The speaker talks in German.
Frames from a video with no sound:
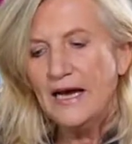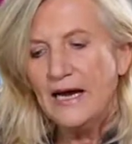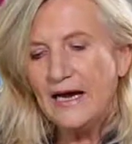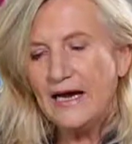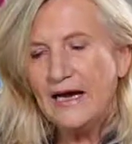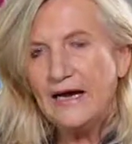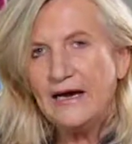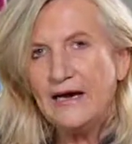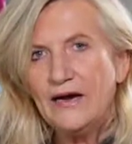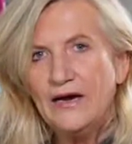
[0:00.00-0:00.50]

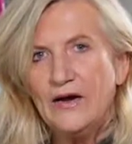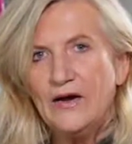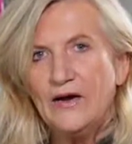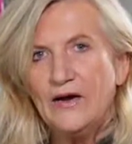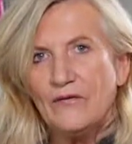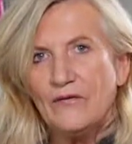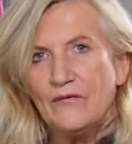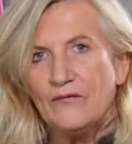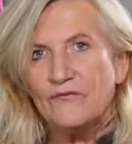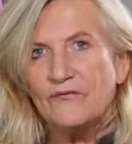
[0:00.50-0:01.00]
Äh,
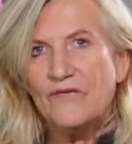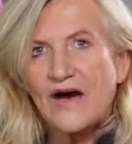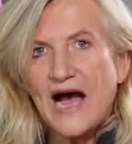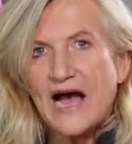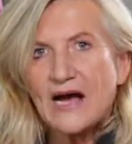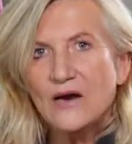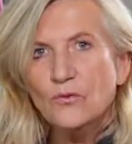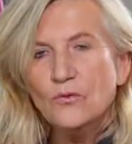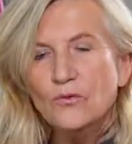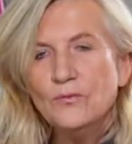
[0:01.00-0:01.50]

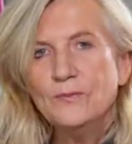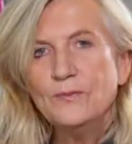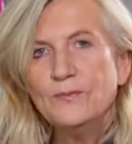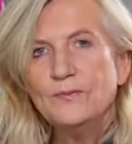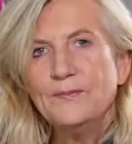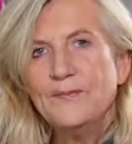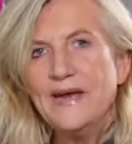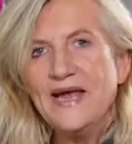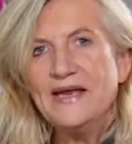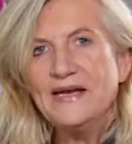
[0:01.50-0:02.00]
warum
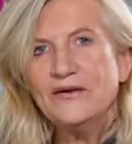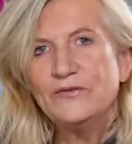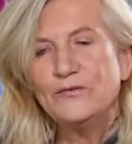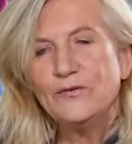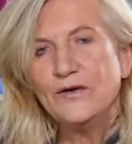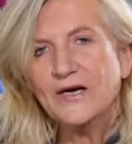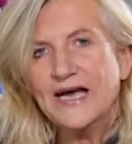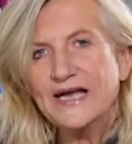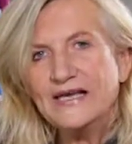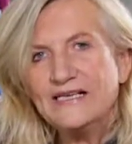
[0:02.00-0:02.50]
Männer
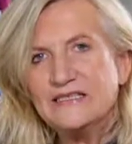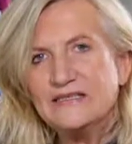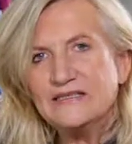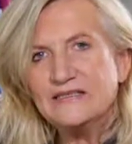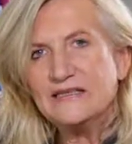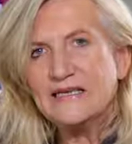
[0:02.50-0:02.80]
für rechts,